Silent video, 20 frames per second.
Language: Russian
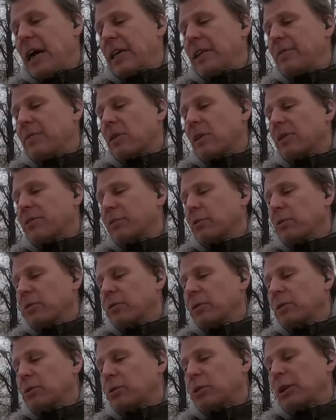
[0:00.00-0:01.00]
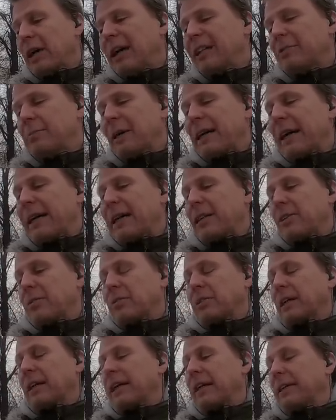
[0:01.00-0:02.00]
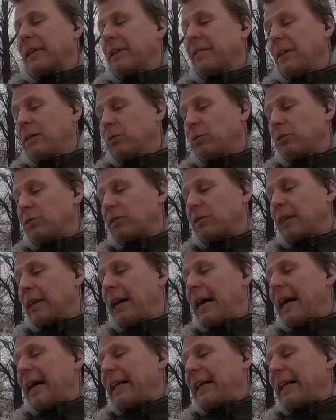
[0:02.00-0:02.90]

его революционного энтузиазма, горячего дыхания революции.